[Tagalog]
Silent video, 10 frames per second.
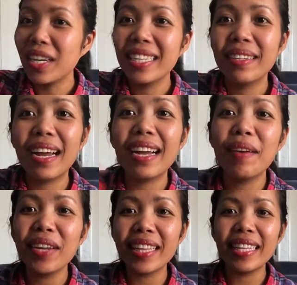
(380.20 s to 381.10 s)
so, ang
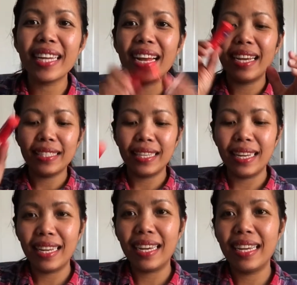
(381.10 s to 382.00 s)
gagawin natin, guys,
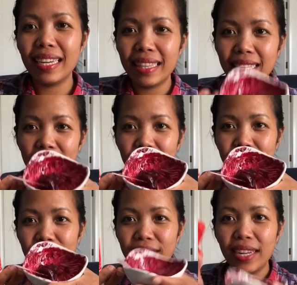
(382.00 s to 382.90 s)
ilalagay natin
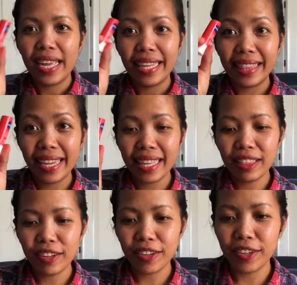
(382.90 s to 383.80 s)
to
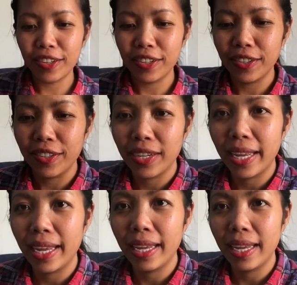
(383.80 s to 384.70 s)
Tito.
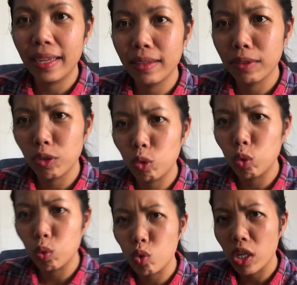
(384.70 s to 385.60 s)
Okay?
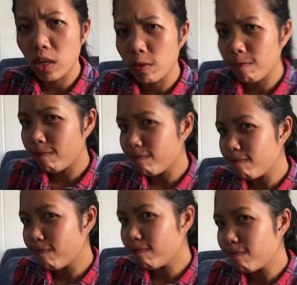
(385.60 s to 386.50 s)
Uso ko kayo.
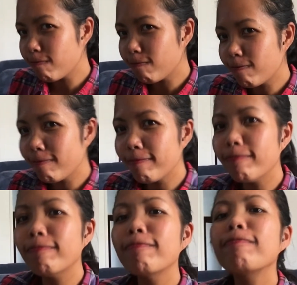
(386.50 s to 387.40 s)
Mm.
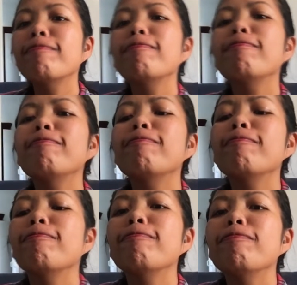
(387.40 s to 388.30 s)

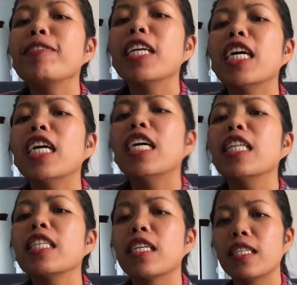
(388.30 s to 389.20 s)
Yan.
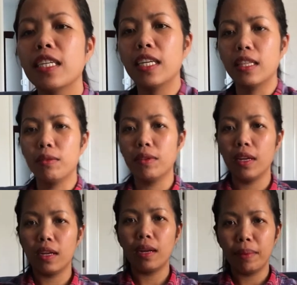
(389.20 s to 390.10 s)
Kasi
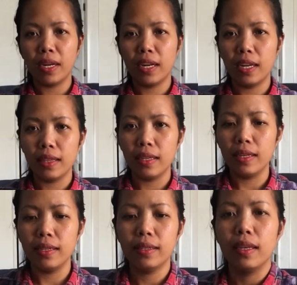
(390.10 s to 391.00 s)
ang camera natin
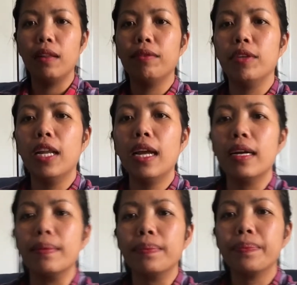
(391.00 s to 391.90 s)
is cellphone lang.